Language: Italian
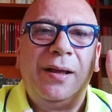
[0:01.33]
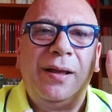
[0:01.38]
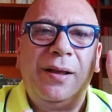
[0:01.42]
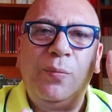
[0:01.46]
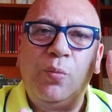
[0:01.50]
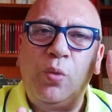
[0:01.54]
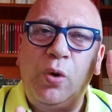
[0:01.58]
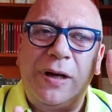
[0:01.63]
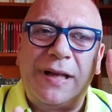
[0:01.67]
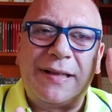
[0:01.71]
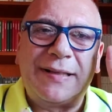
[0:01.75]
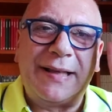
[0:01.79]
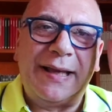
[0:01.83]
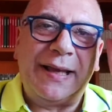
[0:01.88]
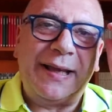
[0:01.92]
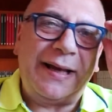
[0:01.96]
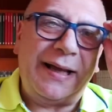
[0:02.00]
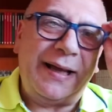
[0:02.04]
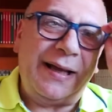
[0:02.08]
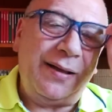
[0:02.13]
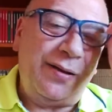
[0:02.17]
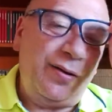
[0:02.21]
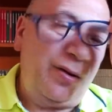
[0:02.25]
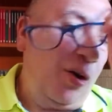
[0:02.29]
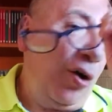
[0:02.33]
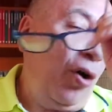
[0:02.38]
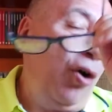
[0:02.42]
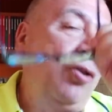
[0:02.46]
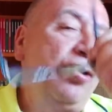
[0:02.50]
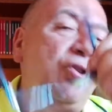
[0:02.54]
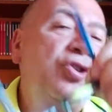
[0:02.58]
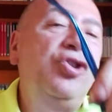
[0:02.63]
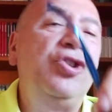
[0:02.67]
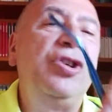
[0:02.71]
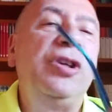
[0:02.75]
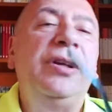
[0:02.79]
Buonasera,
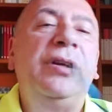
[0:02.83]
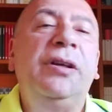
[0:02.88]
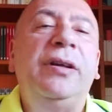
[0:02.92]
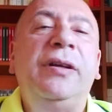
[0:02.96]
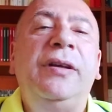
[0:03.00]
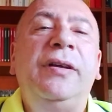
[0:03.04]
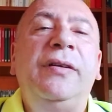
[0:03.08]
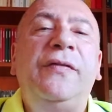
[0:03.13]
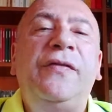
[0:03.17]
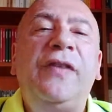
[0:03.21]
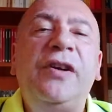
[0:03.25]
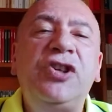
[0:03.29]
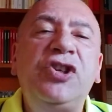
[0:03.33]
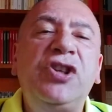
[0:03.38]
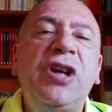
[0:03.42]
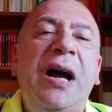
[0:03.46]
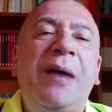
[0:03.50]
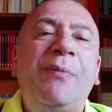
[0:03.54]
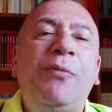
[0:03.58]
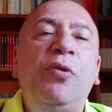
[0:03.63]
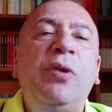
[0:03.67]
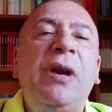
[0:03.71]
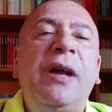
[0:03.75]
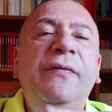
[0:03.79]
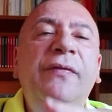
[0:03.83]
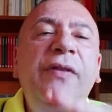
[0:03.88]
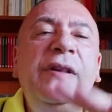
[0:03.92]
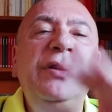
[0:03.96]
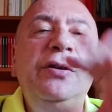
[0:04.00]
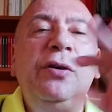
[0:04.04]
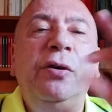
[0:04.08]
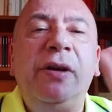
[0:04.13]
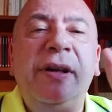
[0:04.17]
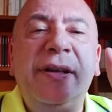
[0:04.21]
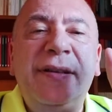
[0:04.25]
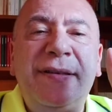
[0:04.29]
oggi eh, facciamo una
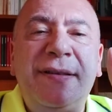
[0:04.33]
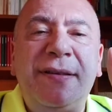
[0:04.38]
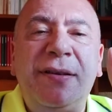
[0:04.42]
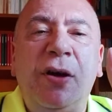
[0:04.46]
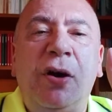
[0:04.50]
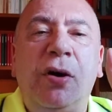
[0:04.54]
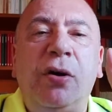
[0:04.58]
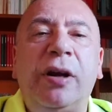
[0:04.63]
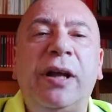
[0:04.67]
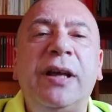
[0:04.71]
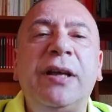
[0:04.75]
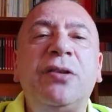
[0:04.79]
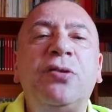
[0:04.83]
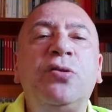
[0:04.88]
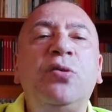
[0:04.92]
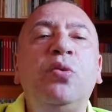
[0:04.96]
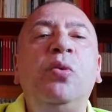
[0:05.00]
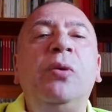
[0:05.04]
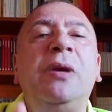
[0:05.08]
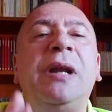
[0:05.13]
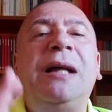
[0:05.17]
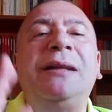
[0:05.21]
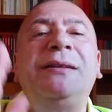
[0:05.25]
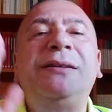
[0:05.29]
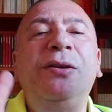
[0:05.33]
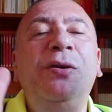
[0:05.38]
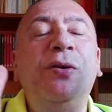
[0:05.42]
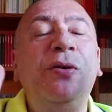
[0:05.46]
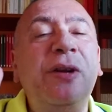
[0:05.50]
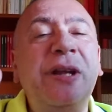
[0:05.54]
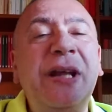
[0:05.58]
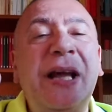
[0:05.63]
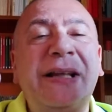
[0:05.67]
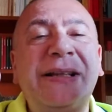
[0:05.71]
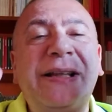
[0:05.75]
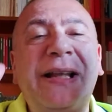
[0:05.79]
video lezione sulla
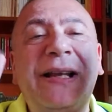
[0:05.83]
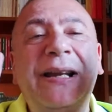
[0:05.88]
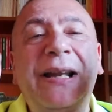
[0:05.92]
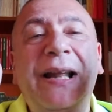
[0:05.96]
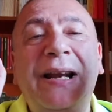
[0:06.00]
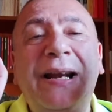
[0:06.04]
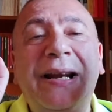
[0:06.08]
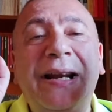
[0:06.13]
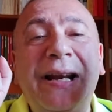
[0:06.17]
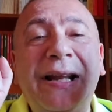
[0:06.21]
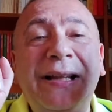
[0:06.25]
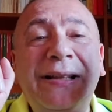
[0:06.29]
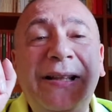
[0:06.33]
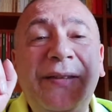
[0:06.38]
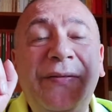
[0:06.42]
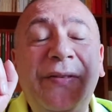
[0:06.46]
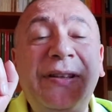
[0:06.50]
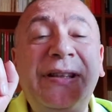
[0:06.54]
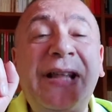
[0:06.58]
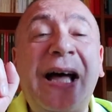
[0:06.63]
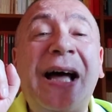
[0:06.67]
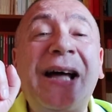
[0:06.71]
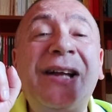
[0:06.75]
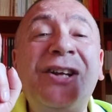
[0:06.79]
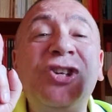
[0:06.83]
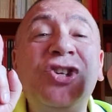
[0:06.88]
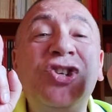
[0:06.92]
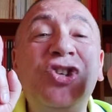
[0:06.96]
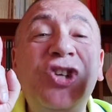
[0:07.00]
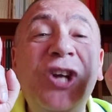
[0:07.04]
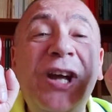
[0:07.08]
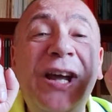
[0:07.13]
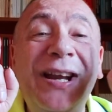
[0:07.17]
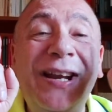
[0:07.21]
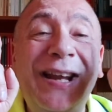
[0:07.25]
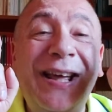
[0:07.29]
teoria della relatività
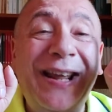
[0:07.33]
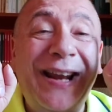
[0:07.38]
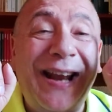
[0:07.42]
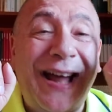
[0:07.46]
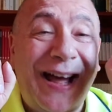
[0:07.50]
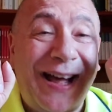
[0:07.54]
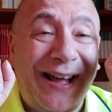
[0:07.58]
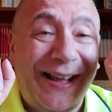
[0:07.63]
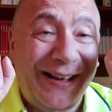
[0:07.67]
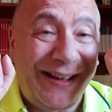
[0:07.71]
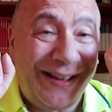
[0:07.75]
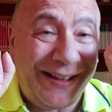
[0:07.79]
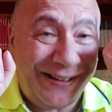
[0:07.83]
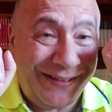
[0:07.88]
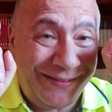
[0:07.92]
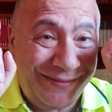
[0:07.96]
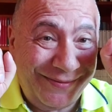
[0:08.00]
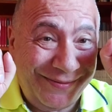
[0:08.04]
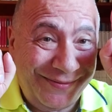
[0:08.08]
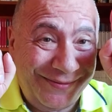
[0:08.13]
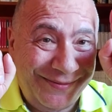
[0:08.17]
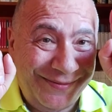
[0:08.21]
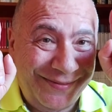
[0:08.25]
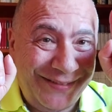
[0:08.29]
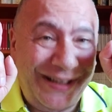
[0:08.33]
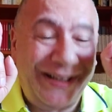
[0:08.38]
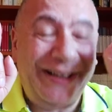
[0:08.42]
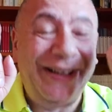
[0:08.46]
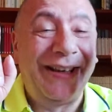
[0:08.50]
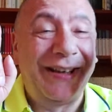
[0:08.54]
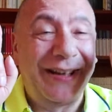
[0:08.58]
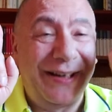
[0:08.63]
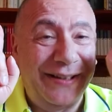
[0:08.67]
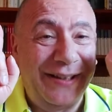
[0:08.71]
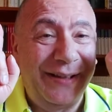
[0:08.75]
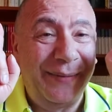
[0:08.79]
generale,
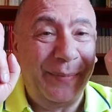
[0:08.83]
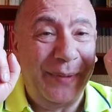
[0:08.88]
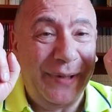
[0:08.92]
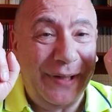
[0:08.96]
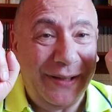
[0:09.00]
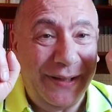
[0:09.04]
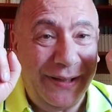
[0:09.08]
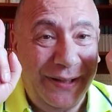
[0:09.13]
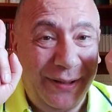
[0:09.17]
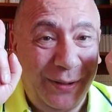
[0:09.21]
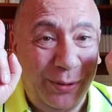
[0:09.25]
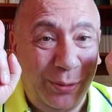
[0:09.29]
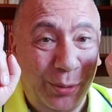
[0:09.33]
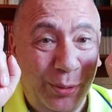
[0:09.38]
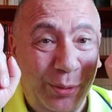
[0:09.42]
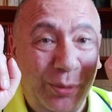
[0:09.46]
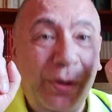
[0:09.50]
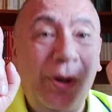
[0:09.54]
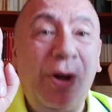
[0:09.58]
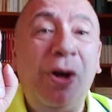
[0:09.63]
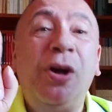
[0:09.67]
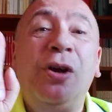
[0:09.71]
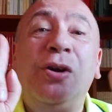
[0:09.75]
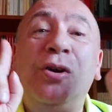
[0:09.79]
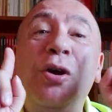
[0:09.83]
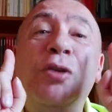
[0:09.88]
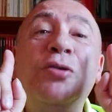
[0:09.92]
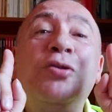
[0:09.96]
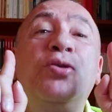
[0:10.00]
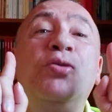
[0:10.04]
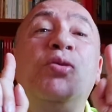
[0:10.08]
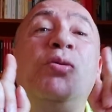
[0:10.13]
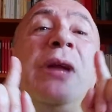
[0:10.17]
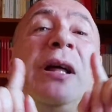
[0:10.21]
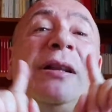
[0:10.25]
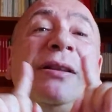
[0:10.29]
incredibile dictu, non
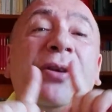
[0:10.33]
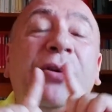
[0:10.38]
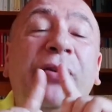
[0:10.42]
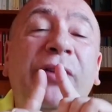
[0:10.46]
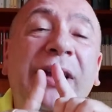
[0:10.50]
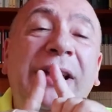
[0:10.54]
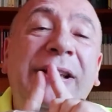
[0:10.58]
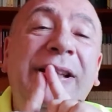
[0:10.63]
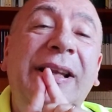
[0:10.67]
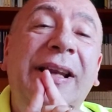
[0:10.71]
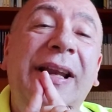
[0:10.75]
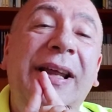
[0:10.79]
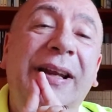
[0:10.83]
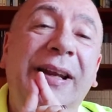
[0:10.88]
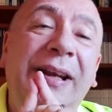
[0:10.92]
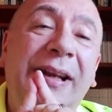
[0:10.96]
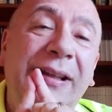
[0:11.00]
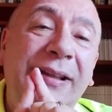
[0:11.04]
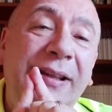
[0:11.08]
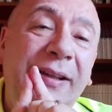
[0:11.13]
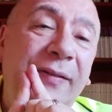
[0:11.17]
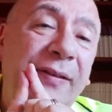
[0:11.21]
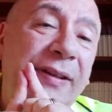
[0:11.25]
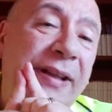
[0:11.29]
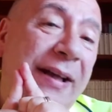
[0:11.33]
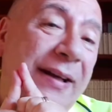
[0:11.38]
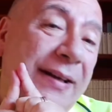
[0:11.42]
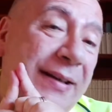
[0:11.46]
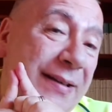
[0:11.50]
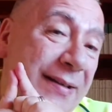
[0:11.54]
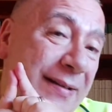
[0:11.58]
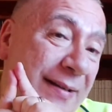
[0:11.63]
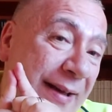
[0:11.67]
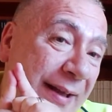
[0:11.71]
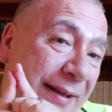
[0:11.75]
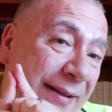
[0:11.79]
sulla teoria della relatività
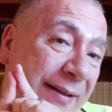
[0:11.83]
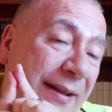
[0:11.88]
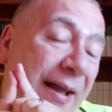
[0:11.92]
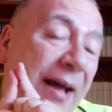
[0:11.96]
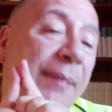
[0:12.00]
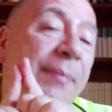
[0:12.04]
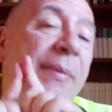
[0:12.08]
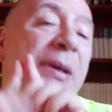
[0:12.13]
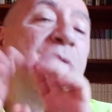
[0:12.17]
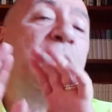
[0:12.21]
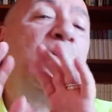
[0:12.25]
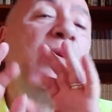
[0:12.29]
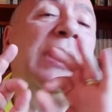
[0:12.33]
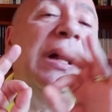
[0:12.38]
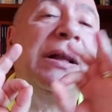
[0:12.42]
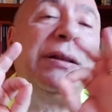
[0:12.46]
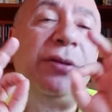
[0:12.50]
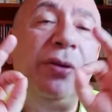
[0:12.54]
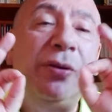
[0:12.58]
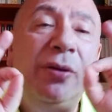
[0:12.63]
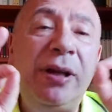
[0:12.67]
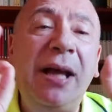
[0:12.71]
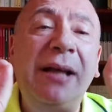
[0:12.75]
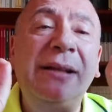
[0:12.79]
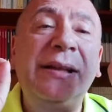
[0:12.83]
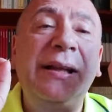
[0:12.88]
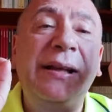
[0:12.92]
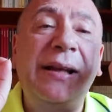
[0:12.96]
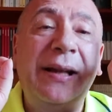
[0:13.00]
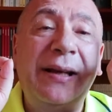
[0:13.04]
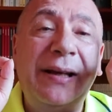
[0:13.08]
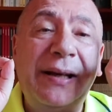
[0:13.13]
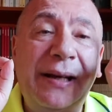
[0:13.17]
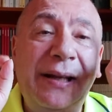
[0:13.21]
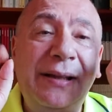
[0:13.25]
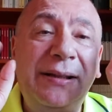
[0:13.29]
ristretta, ma sulla teoria
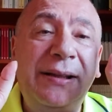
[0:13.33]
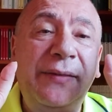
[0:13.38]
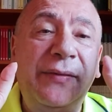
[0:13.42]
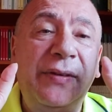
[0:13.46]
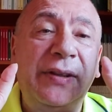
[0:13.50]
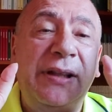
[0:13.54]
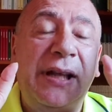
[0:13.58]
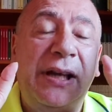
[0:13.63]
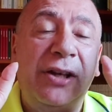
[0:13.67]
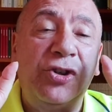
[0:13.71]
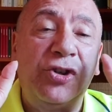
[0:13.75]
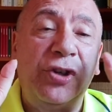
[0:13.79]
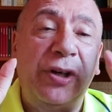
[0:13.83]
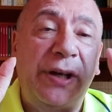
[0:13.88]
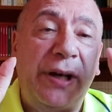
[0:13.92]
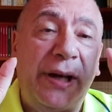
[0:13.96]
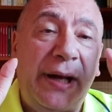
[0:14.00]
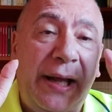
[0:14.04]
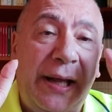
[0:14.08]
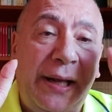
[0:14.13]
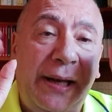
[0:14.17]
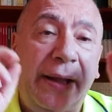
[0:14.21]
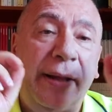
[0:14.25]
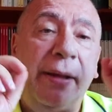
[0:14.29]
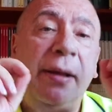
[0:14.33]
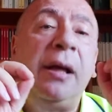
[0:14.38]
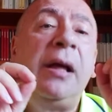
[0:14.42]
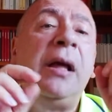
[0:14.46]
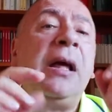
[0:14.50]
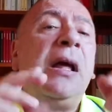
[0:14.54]
della relatività generale.